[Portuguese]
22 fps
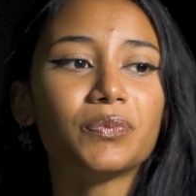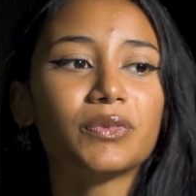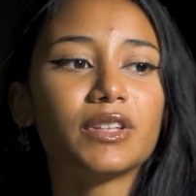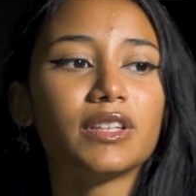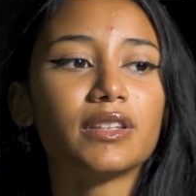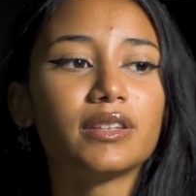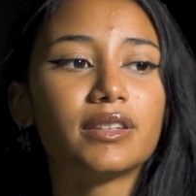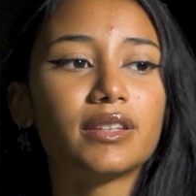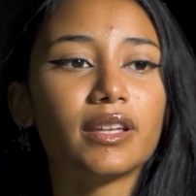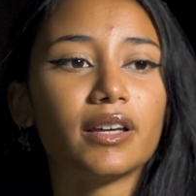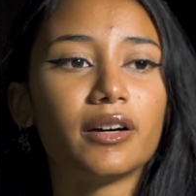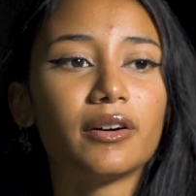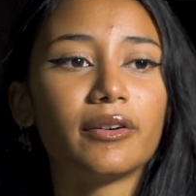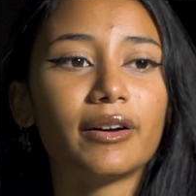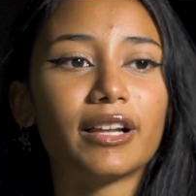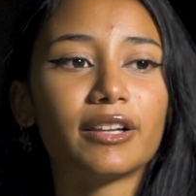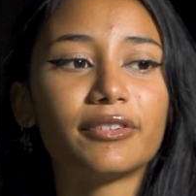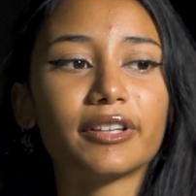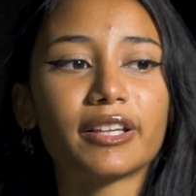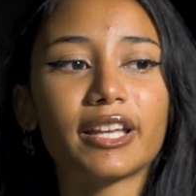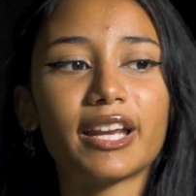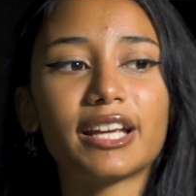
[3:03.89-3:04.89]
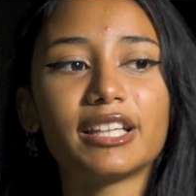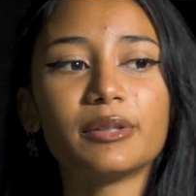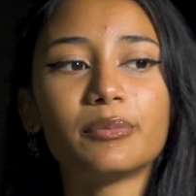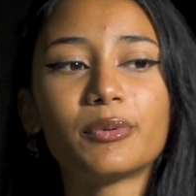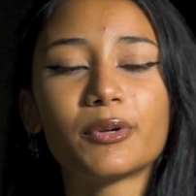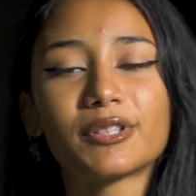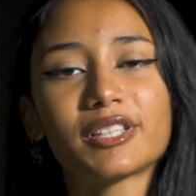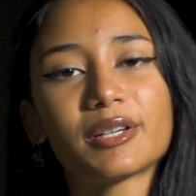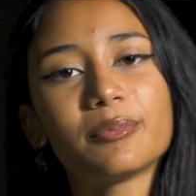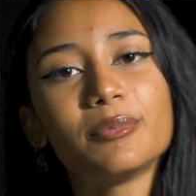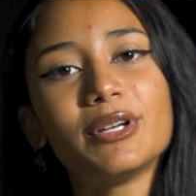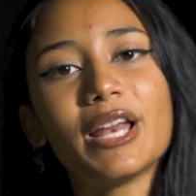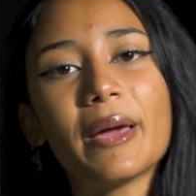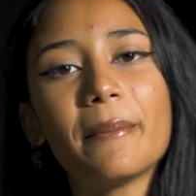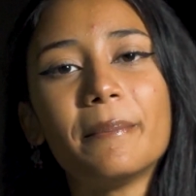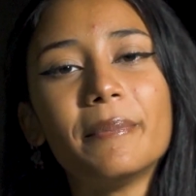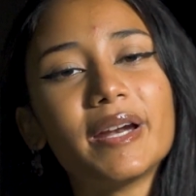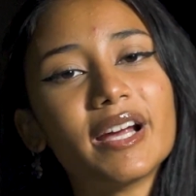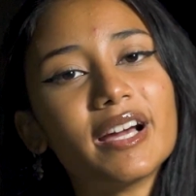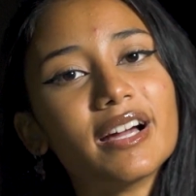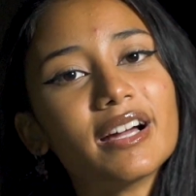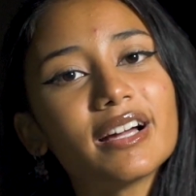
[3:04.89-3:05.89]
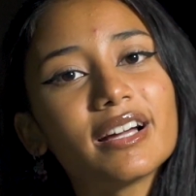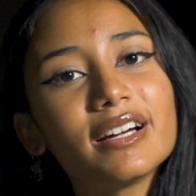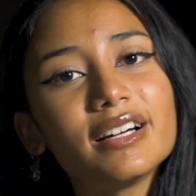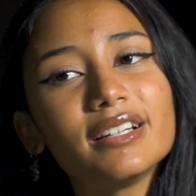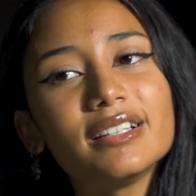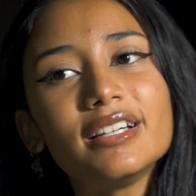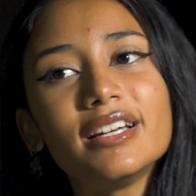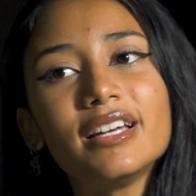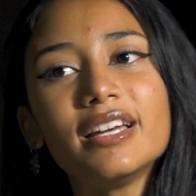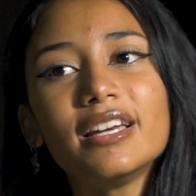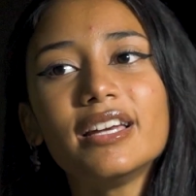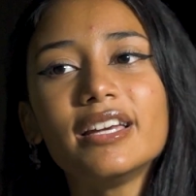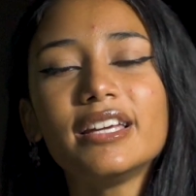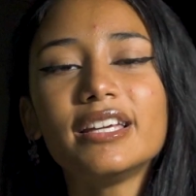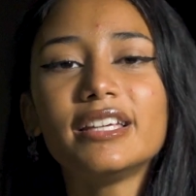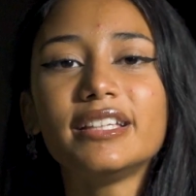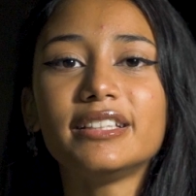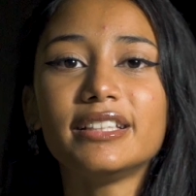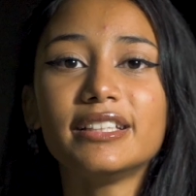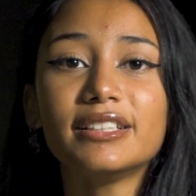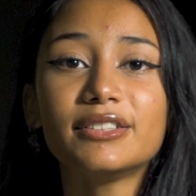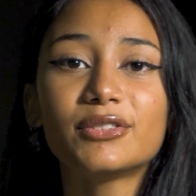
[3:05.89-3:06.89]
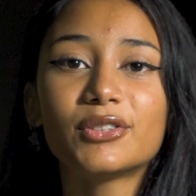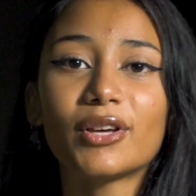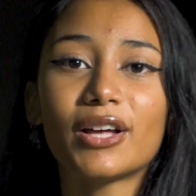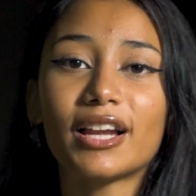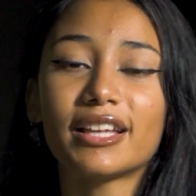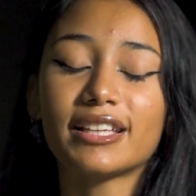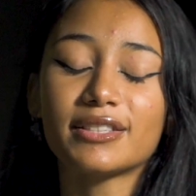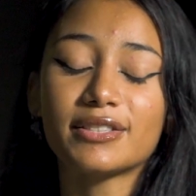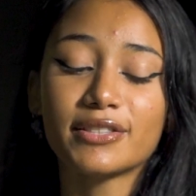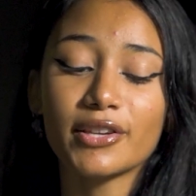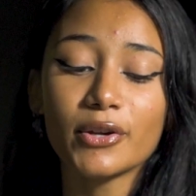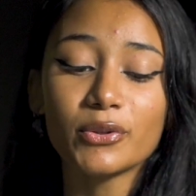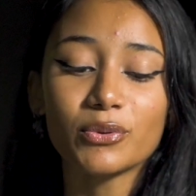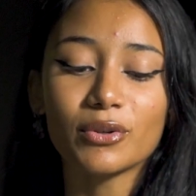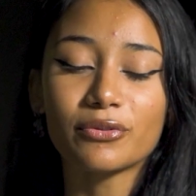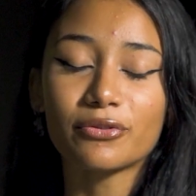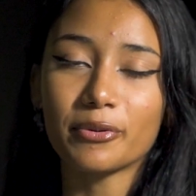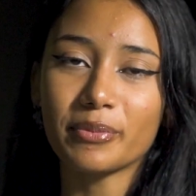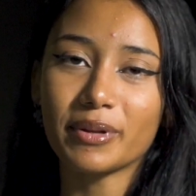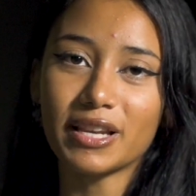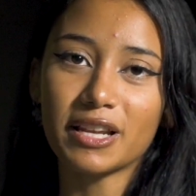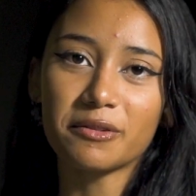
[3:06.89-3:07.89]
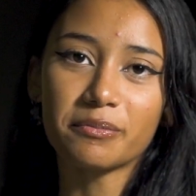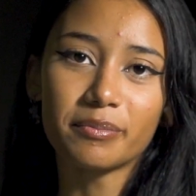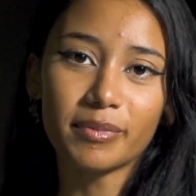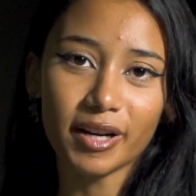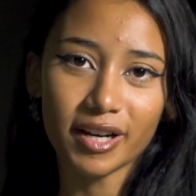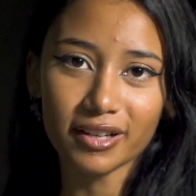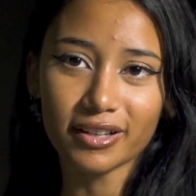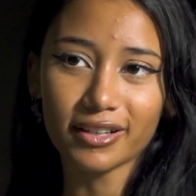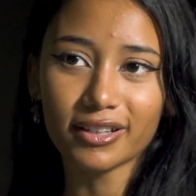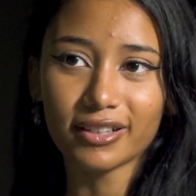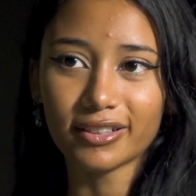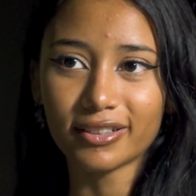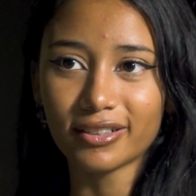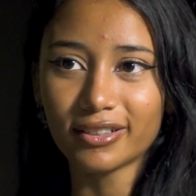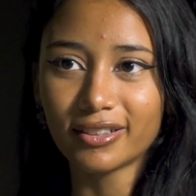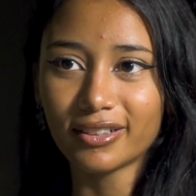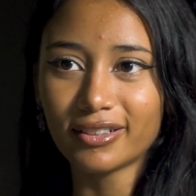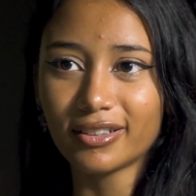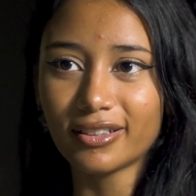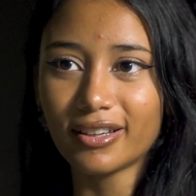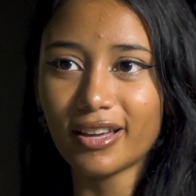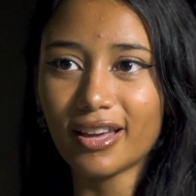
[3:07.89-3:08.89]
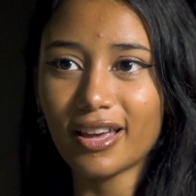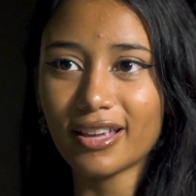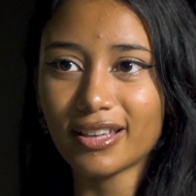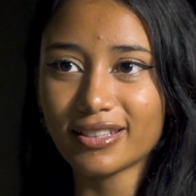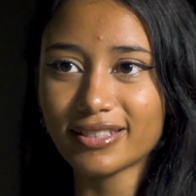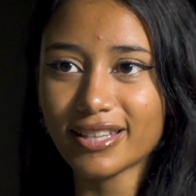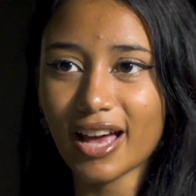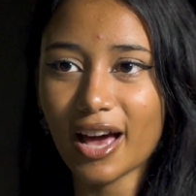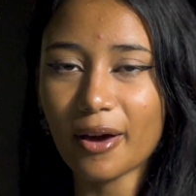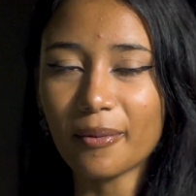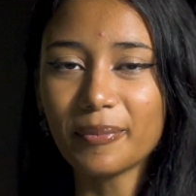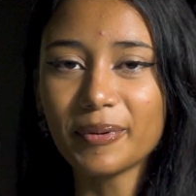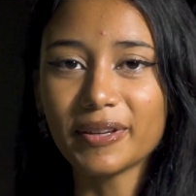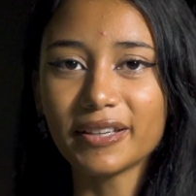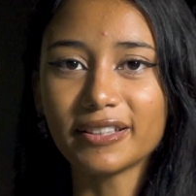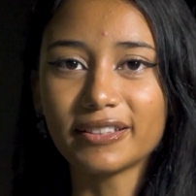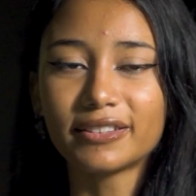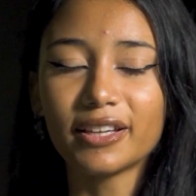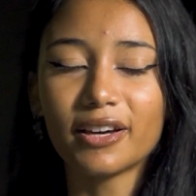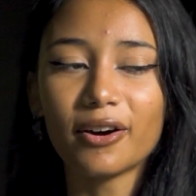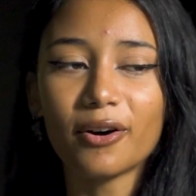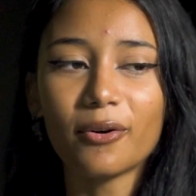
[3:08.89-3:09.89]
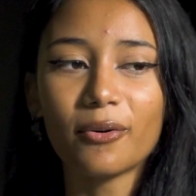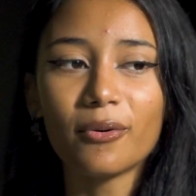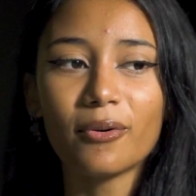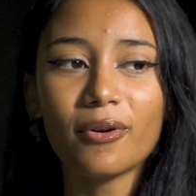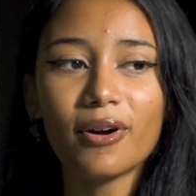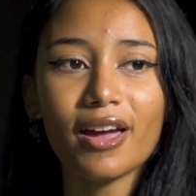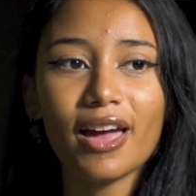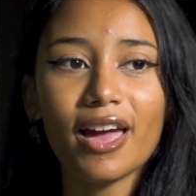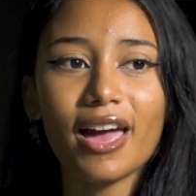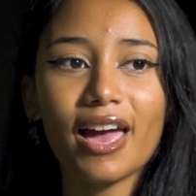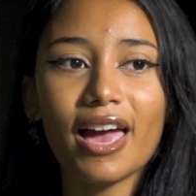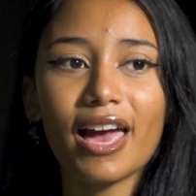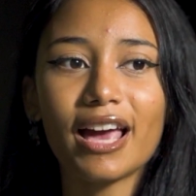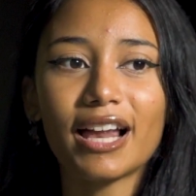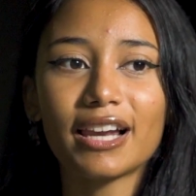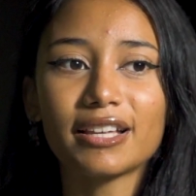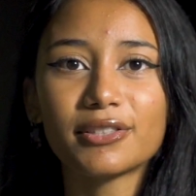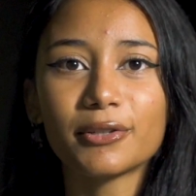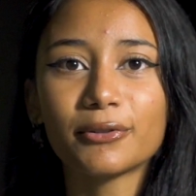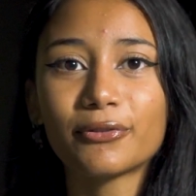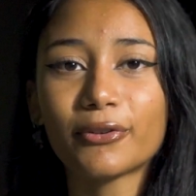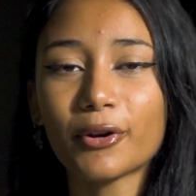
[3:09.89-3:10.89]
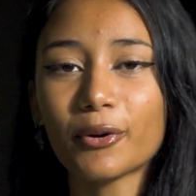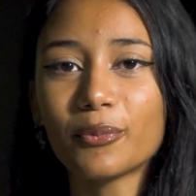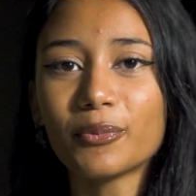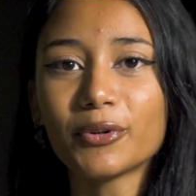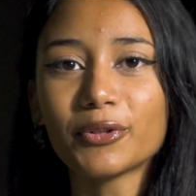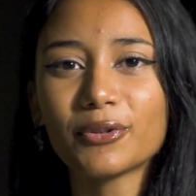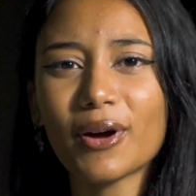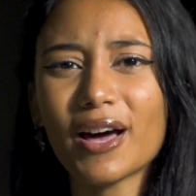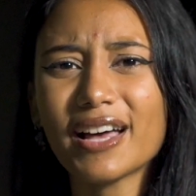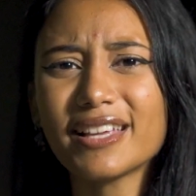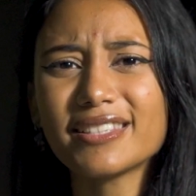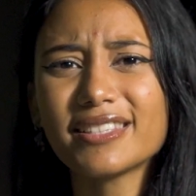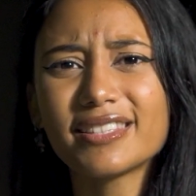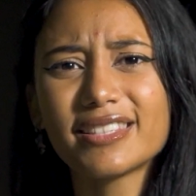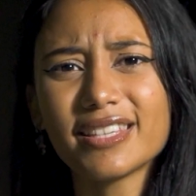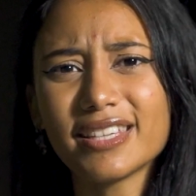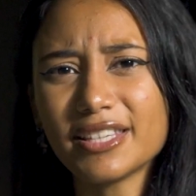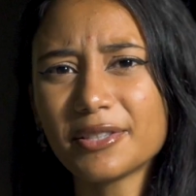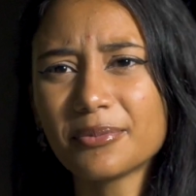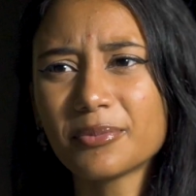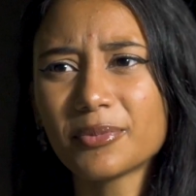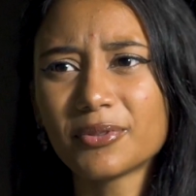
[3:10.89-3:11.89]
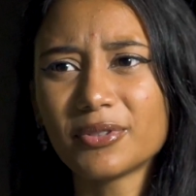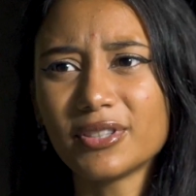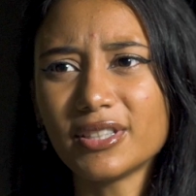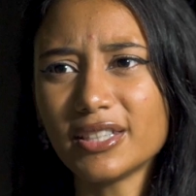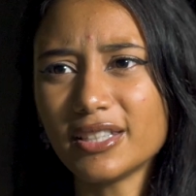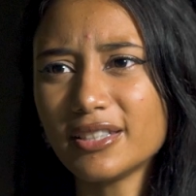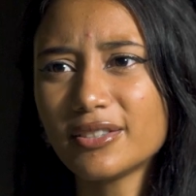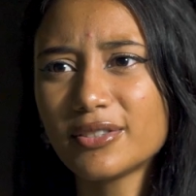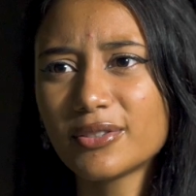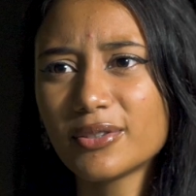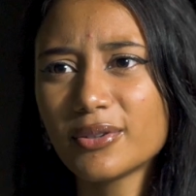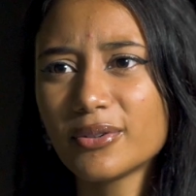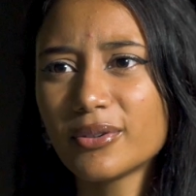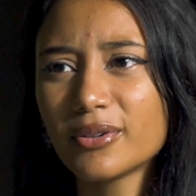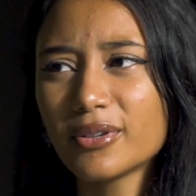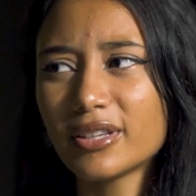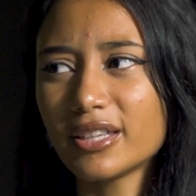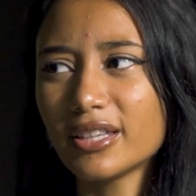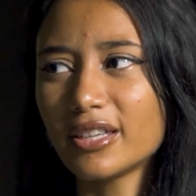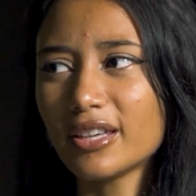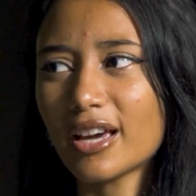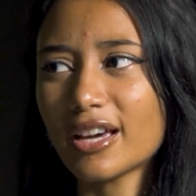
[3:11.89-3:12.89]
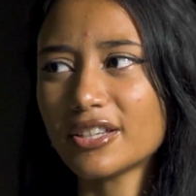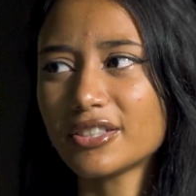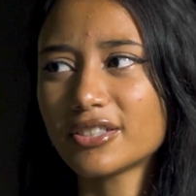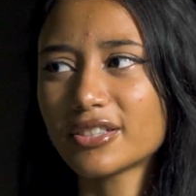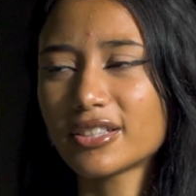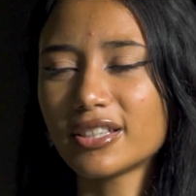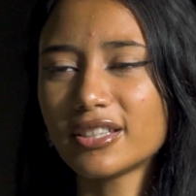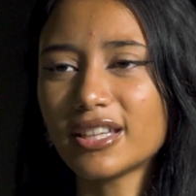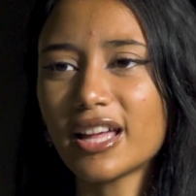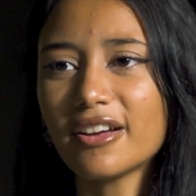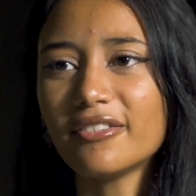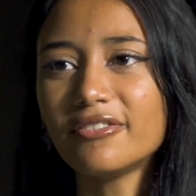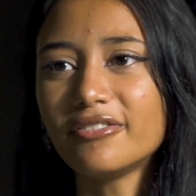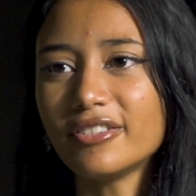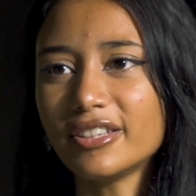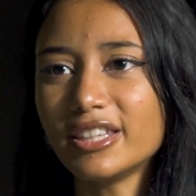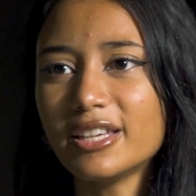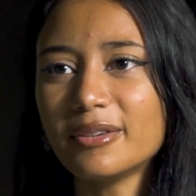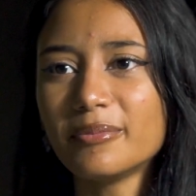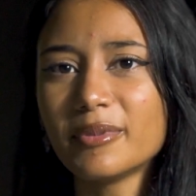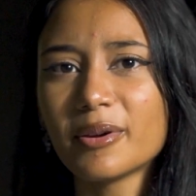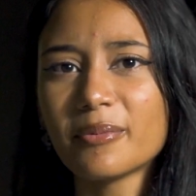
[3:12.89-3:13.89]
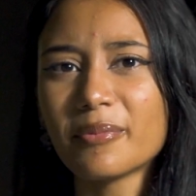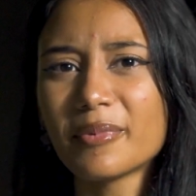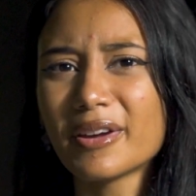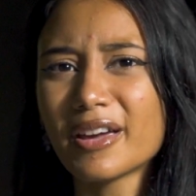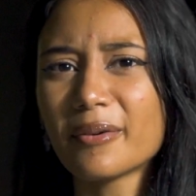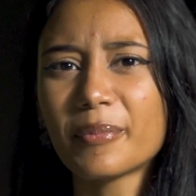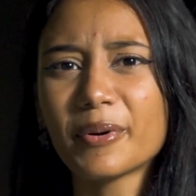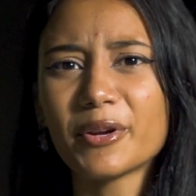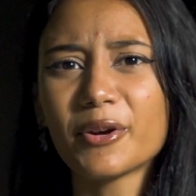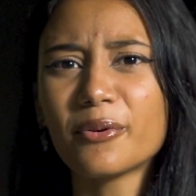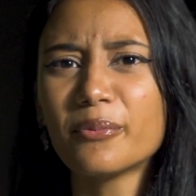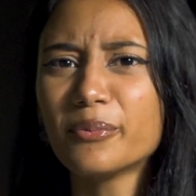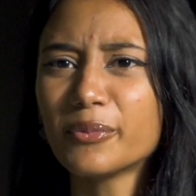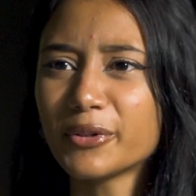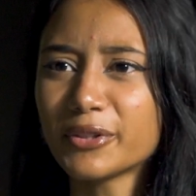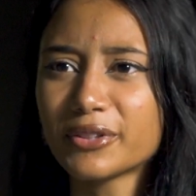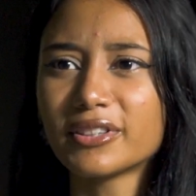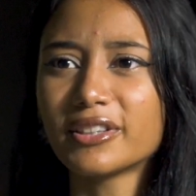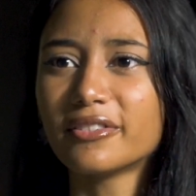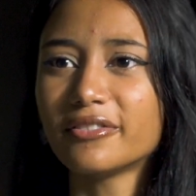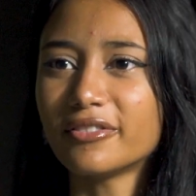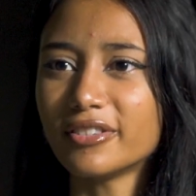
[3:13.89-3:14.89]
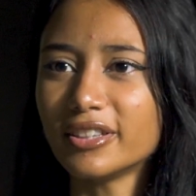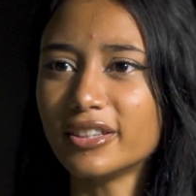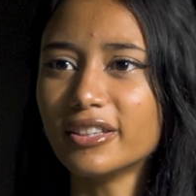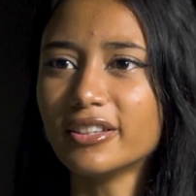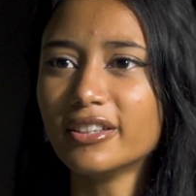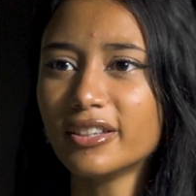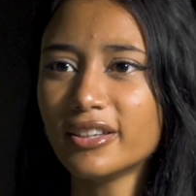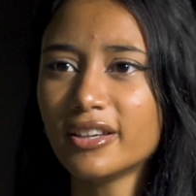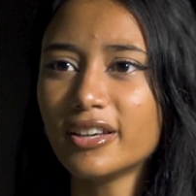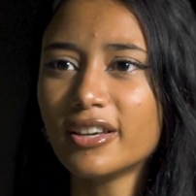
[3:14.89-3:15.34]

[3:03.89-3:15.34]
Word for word: Então ela foi criada por outra mulher branca e nisso ela nasceu numa família branca, sabe? Então ela sofreu muito racismo disso e acho que da vida. Minha mãe apanhou muito na vida.